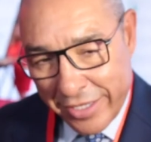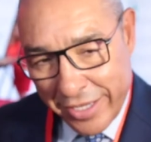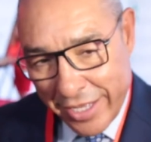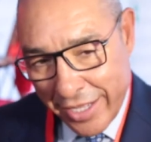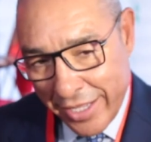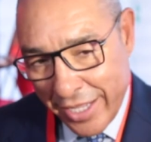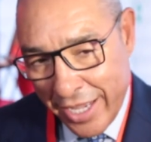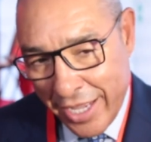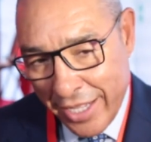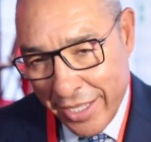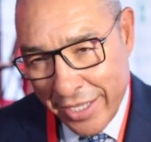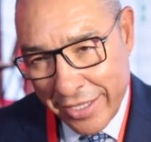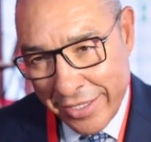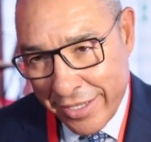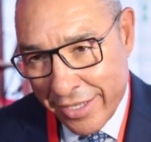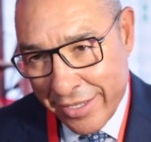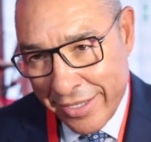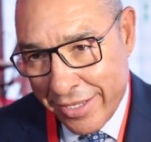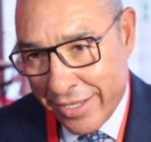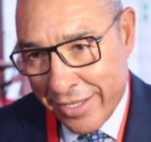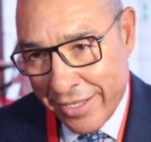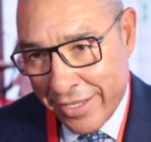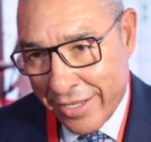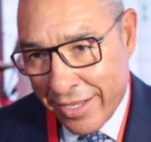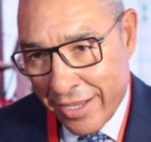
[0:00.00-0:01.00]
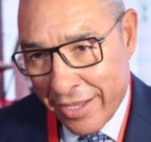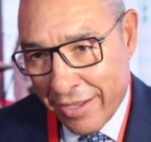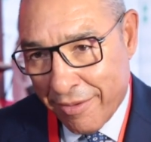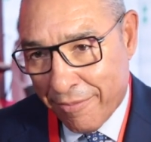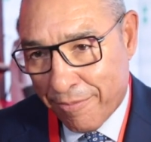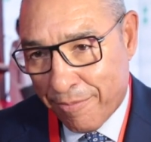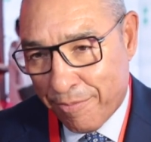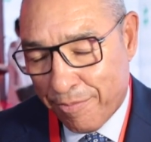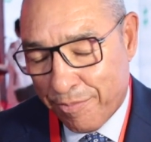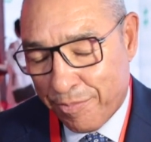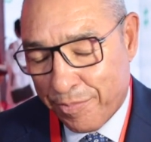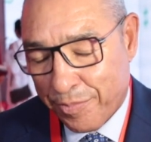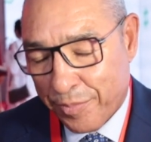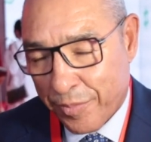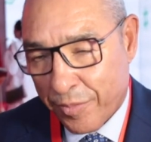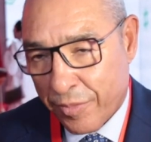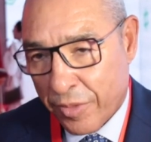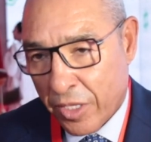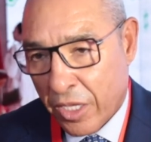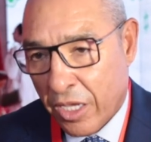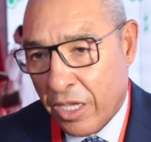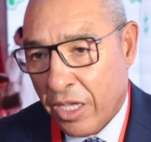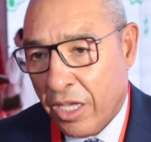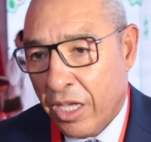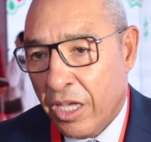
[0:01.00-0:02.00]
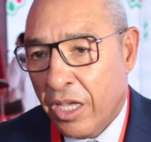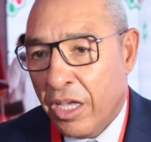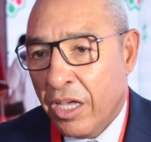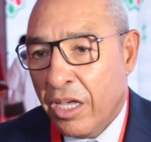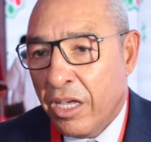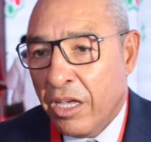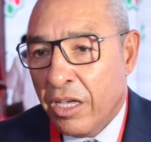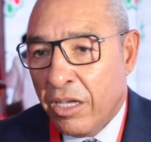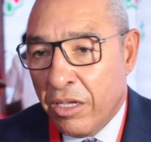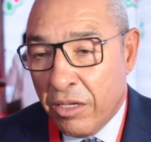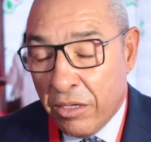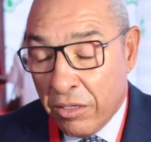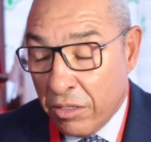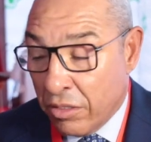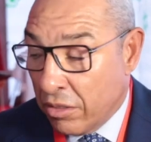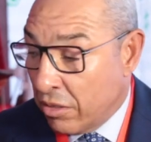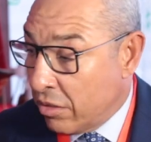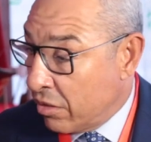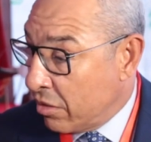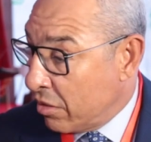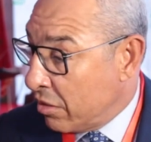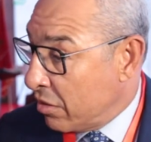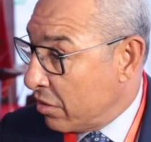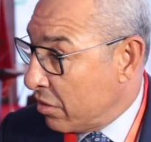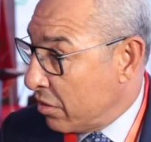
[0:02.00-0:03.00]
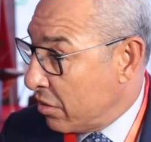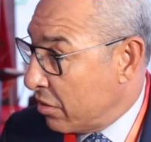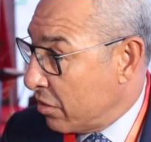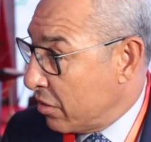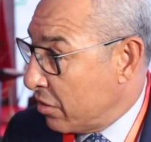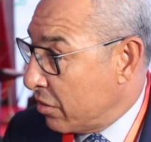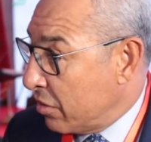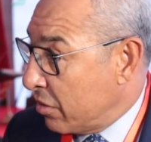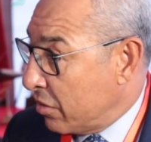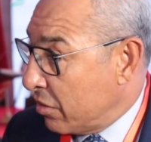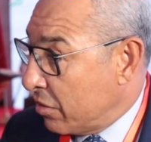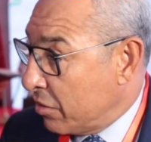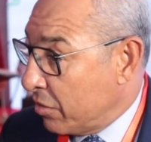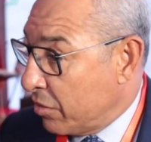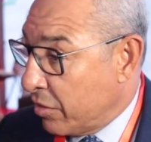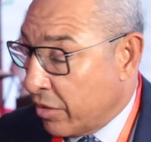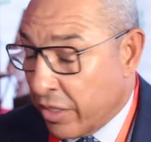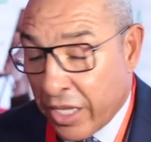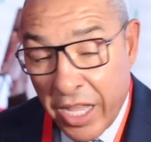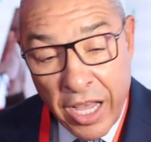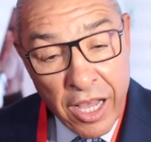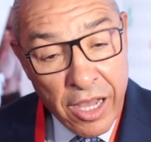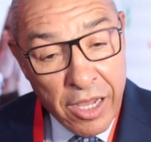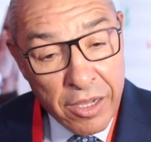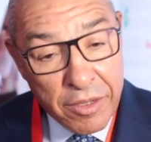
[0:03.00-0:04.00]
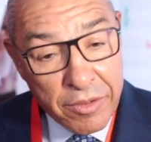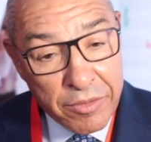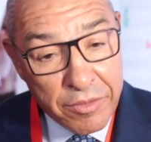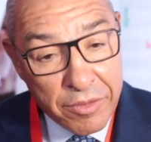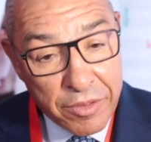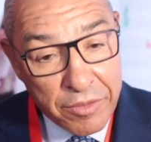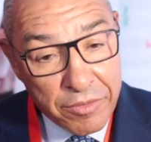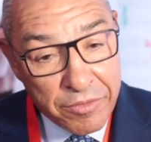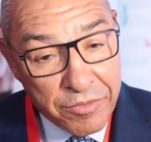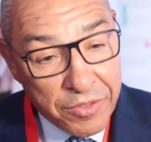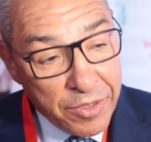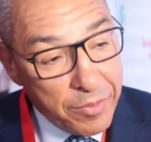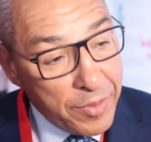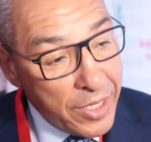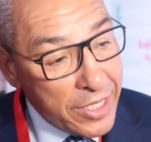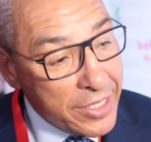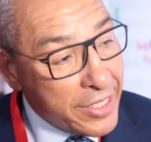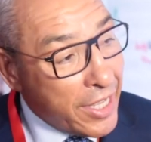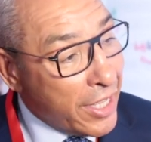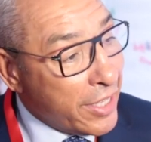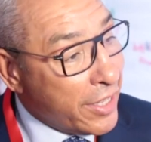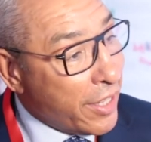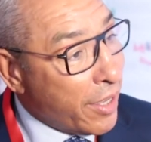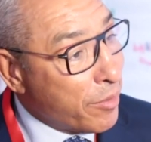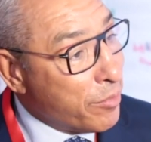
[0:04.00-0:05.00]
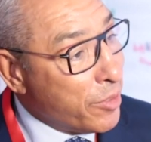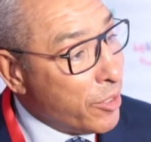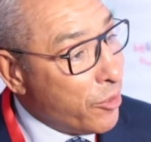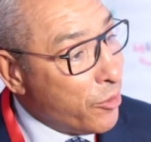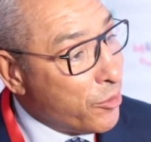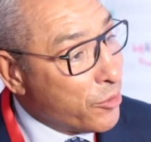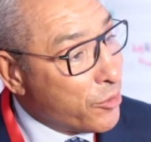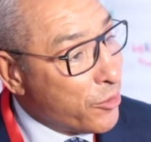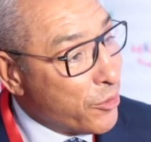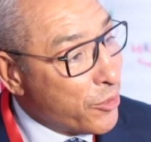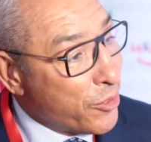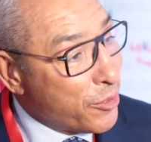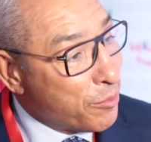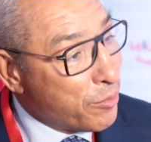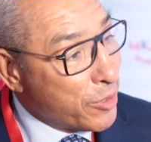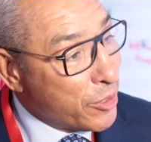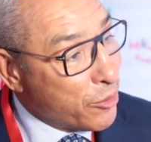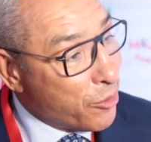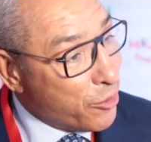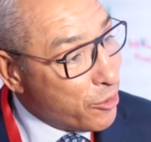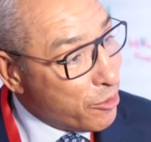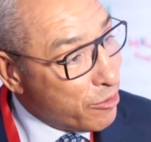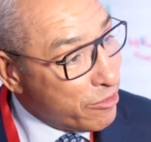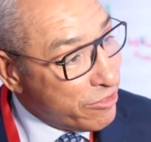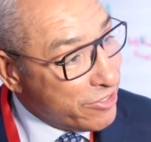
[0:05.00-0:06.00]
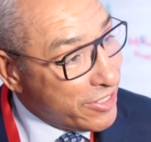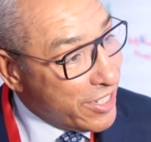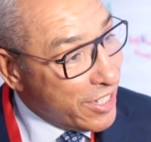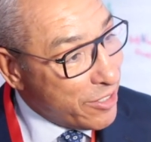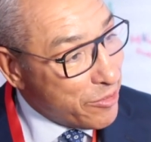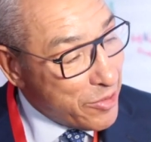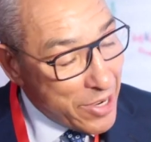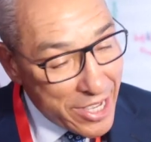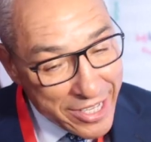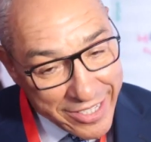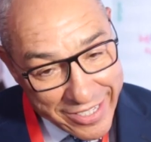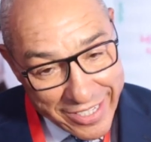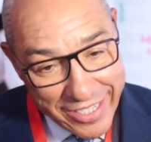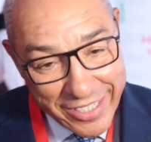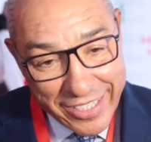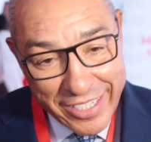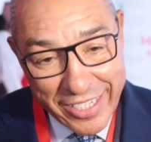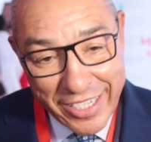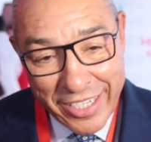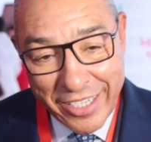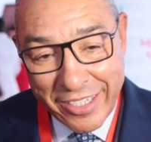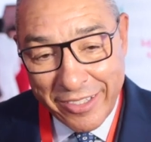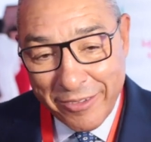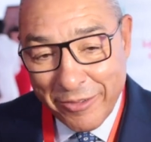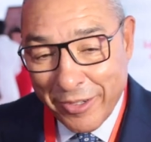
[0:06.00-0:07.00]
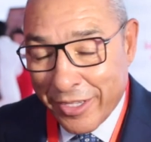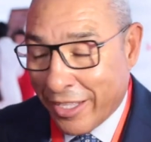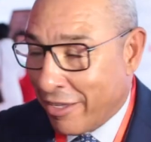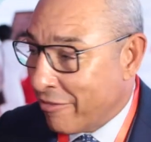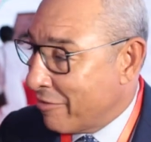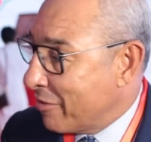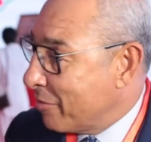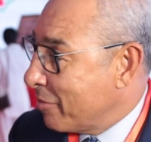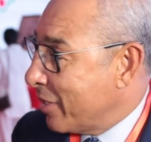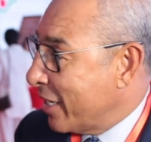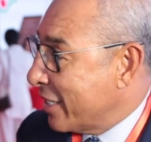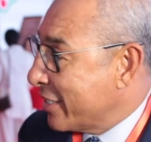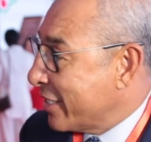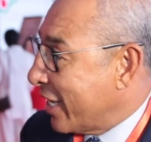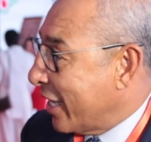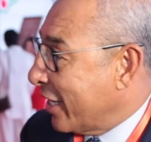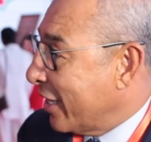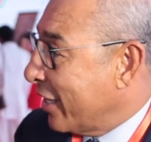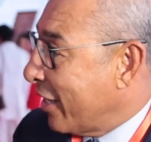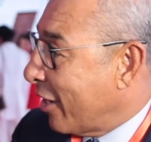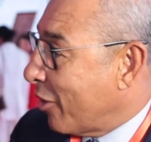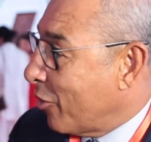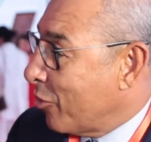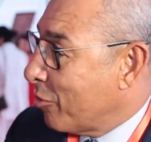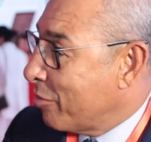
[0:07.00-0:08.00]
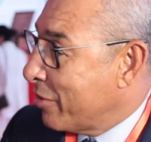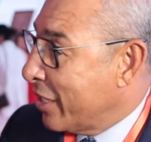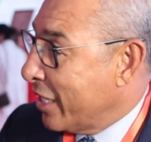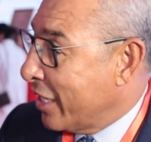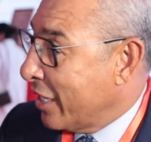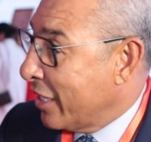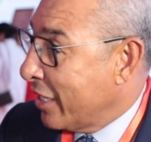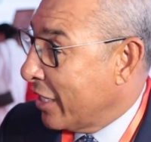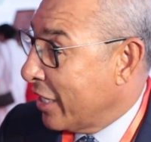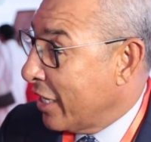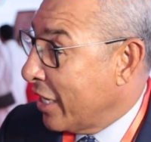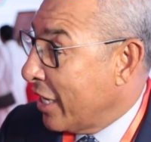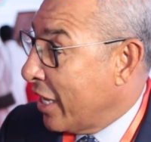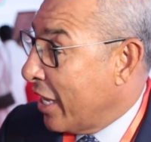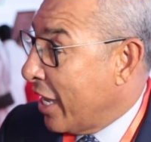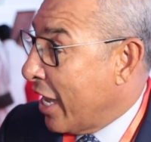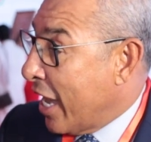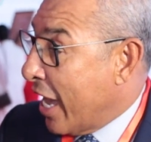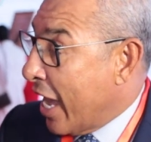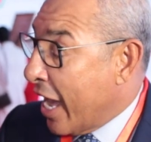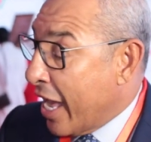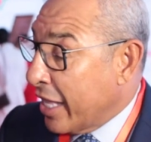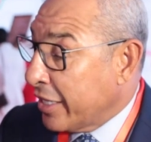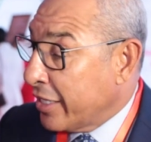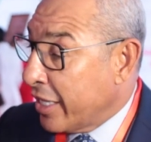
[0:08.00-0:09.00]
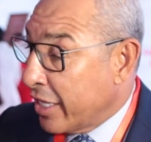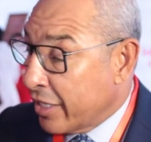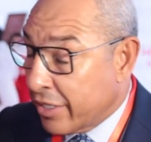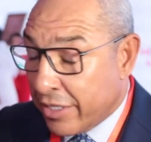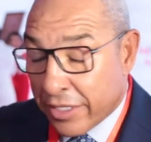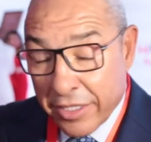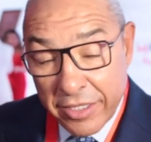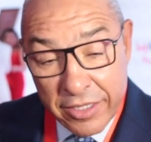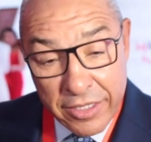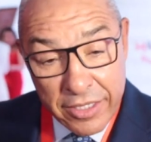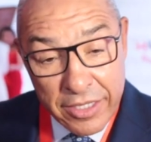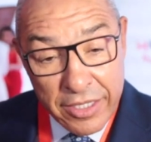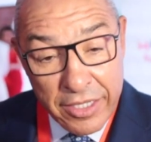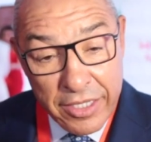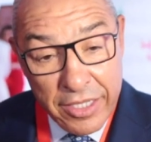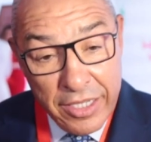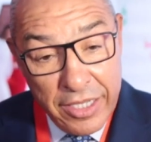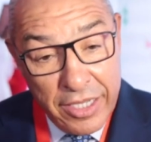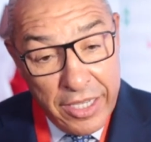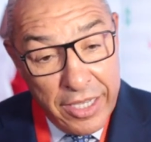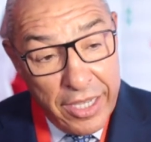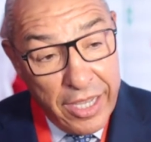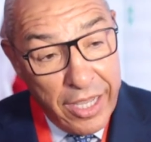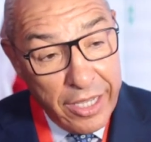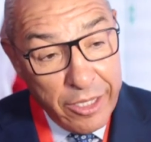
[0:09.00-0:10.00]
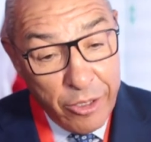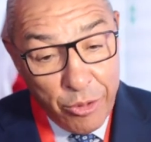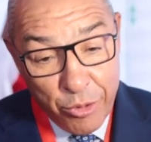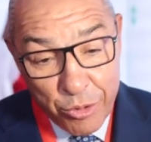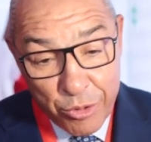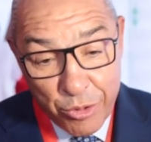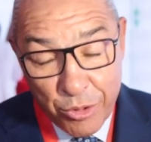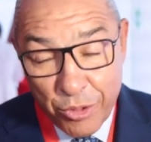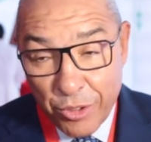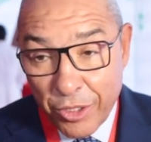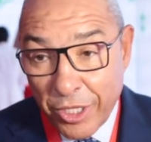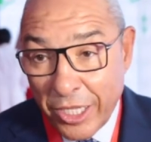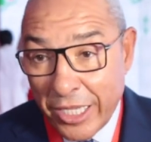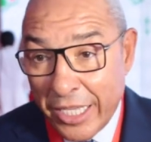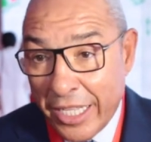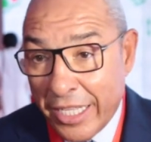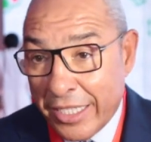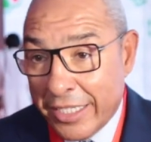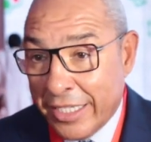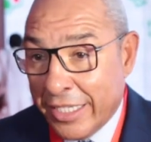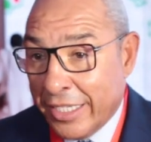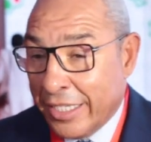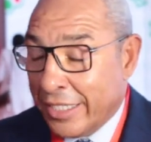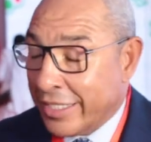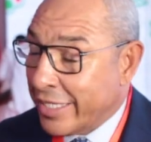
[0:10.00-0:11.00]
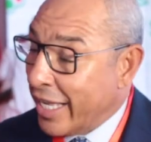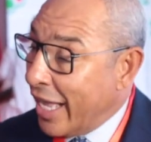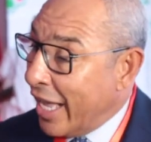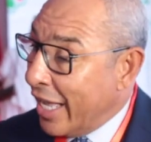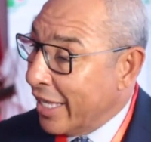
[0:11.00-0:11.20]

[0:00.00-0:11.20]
سنه على تاسيسها. يعني. أه، لا فيما يتعلق بالحضور بضيوفنا الوازنين ولا فيما يتعلق بعدد الحضور الذي